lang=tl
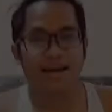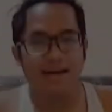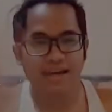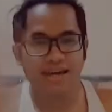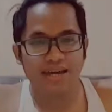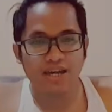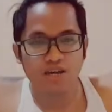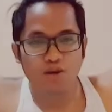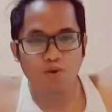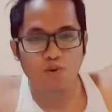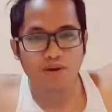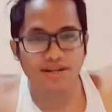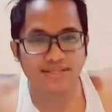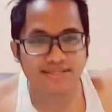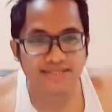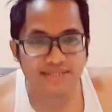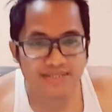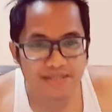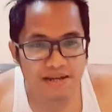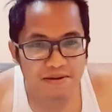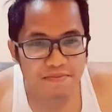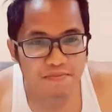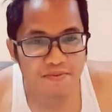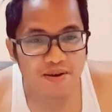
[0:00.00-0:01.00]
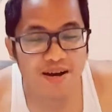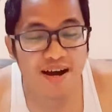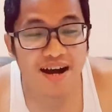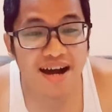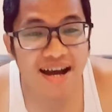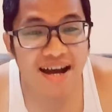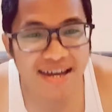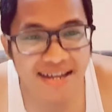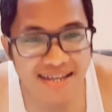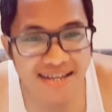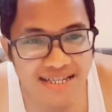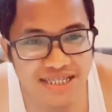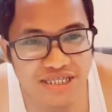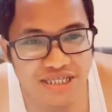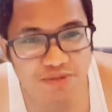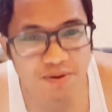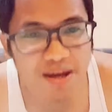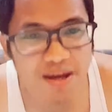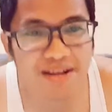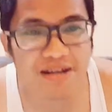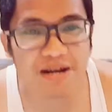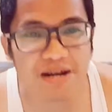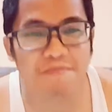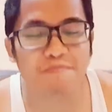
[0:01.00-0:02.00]
Hey, what's up guys?
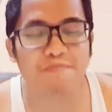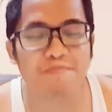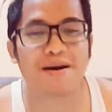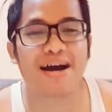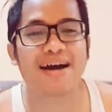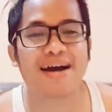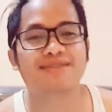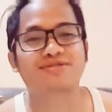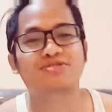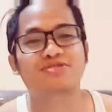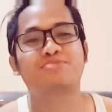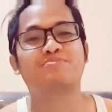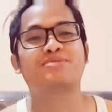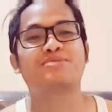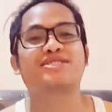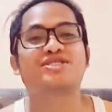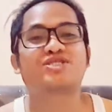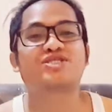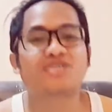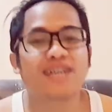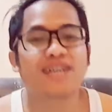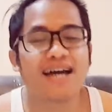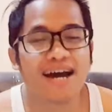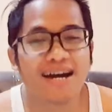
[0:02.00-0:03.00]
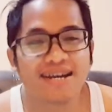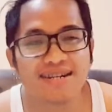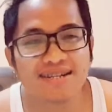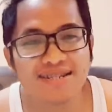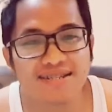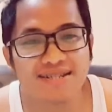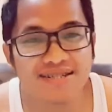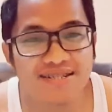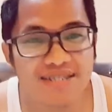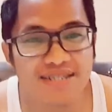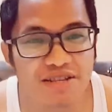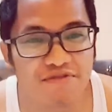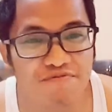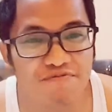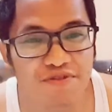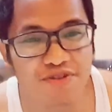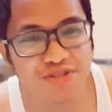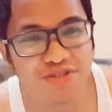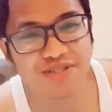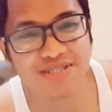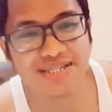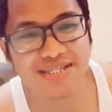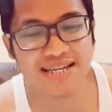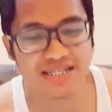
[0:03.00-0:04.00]
Welcome back to my channel. And for
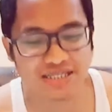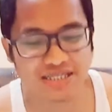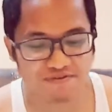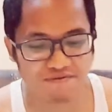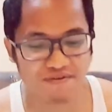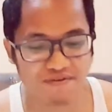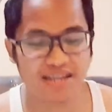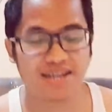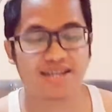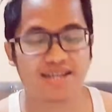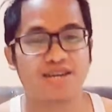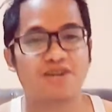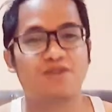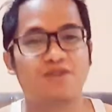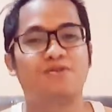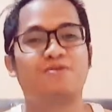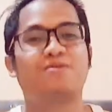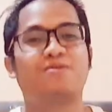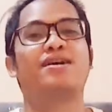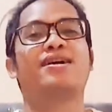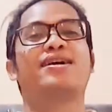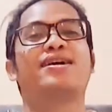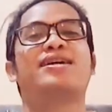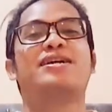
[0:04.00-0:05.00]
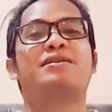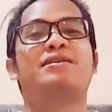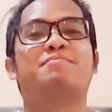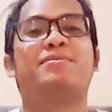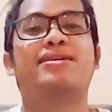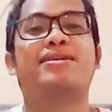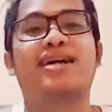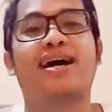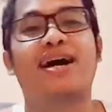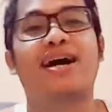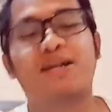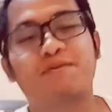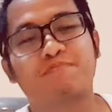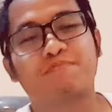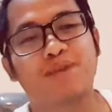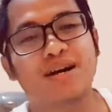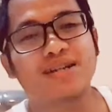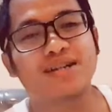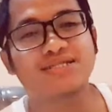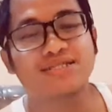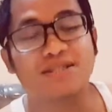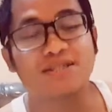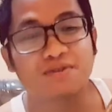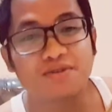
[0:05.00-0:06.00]
today's video,
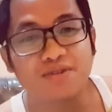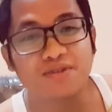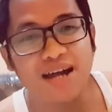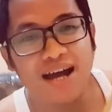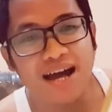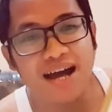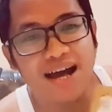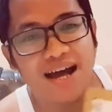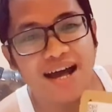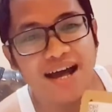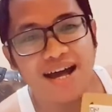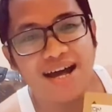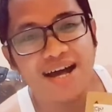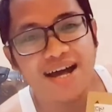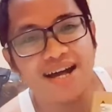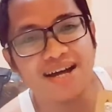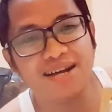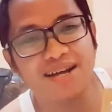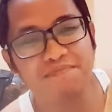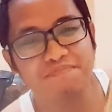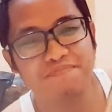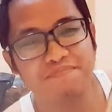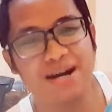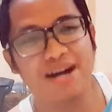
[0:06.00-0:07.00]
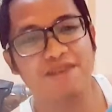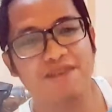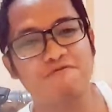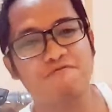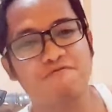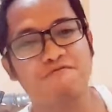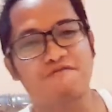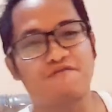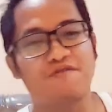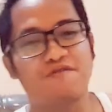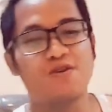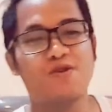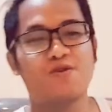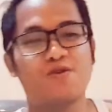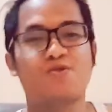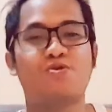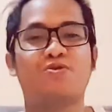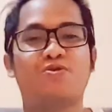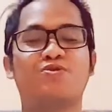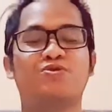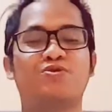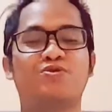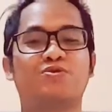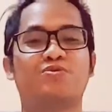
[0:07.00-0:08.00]
mag-unbox ako ng bagong
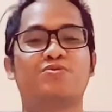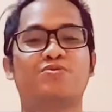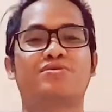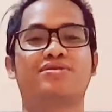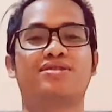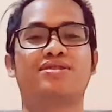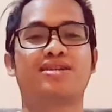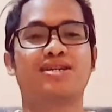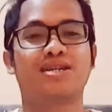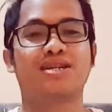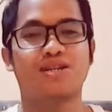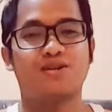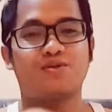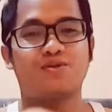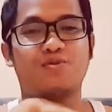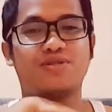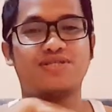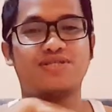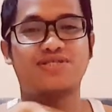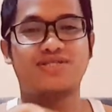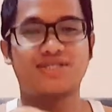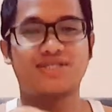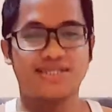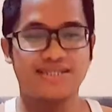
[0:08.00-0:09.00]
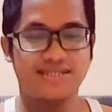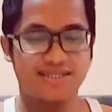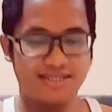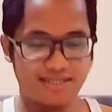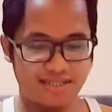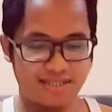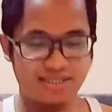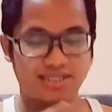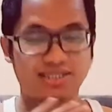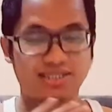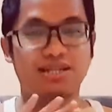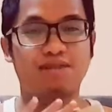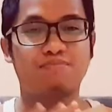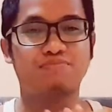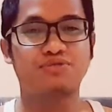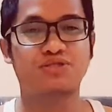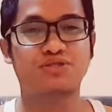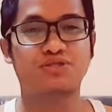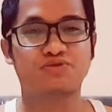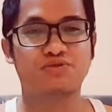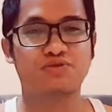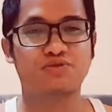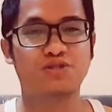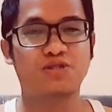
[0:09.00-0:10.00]
phone. Which is
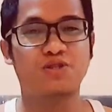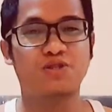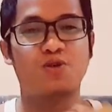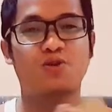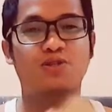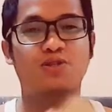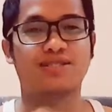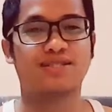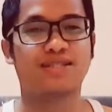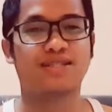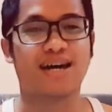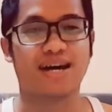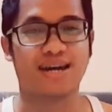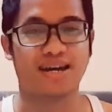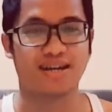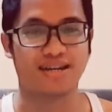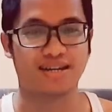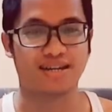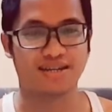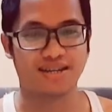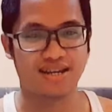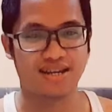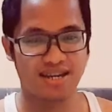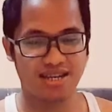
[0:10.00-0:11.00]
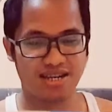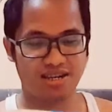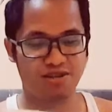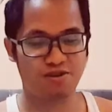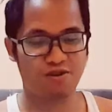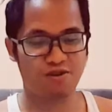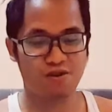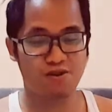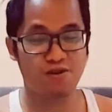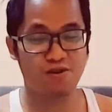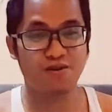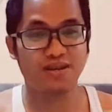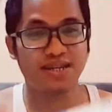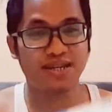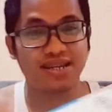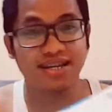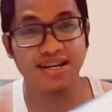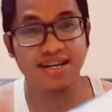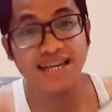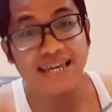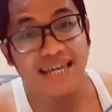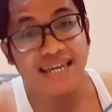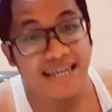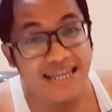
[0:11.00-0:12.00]
Samsung Note 9. I know,
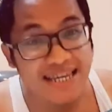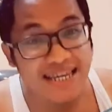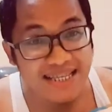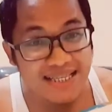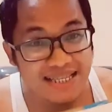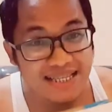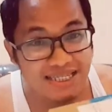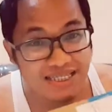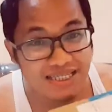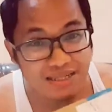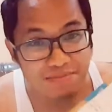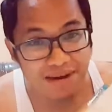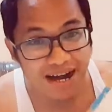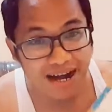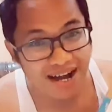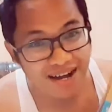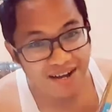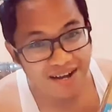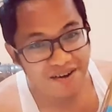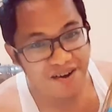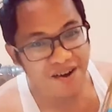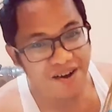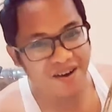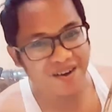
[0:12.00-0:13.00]
hindi siya bago.